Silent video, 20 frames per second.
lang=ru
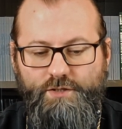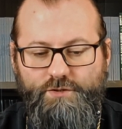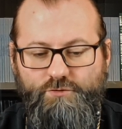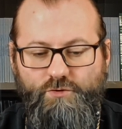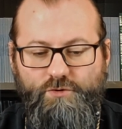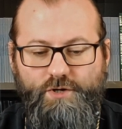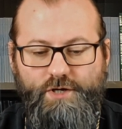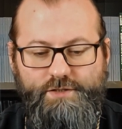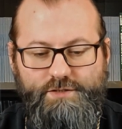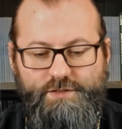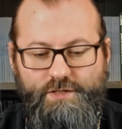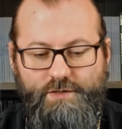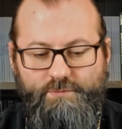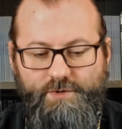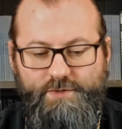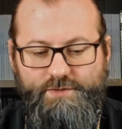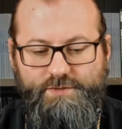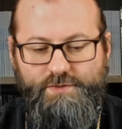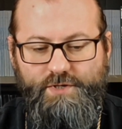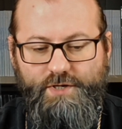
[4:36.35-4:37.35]
до конца
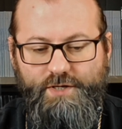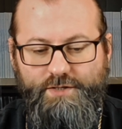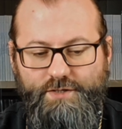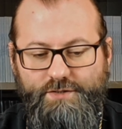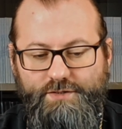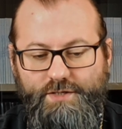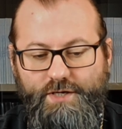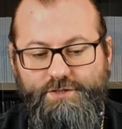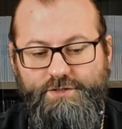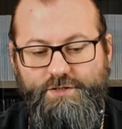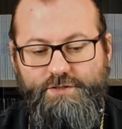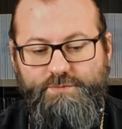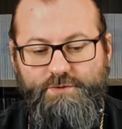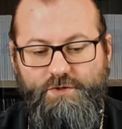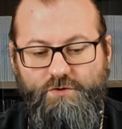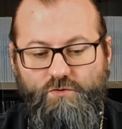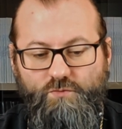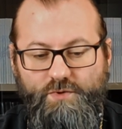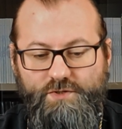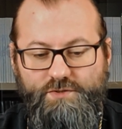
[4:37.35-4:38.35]
послания, и также из
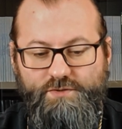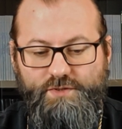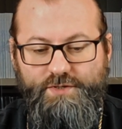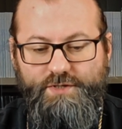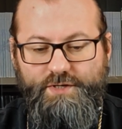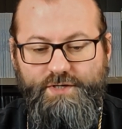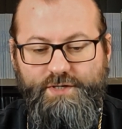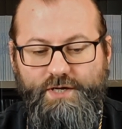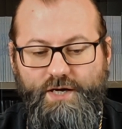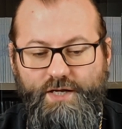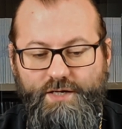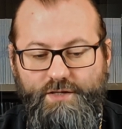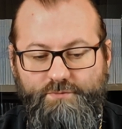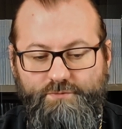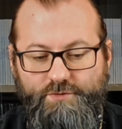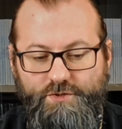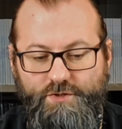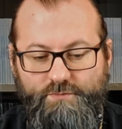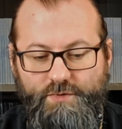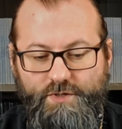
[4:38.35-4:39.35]
первого послания к
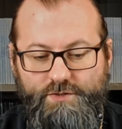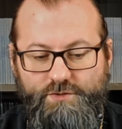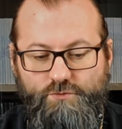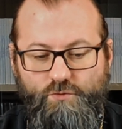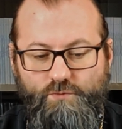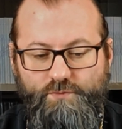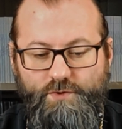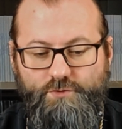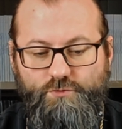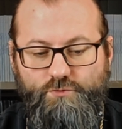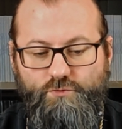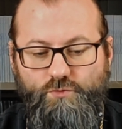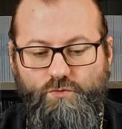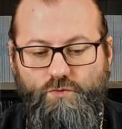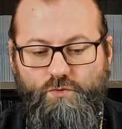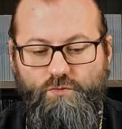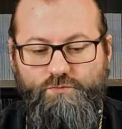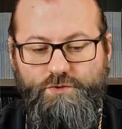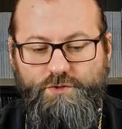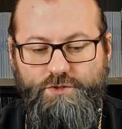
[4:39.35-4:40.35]
Коринфянам от слов «От
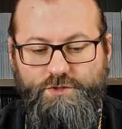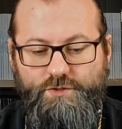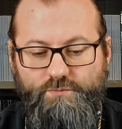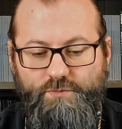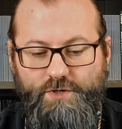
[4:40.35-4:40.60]
духовных же,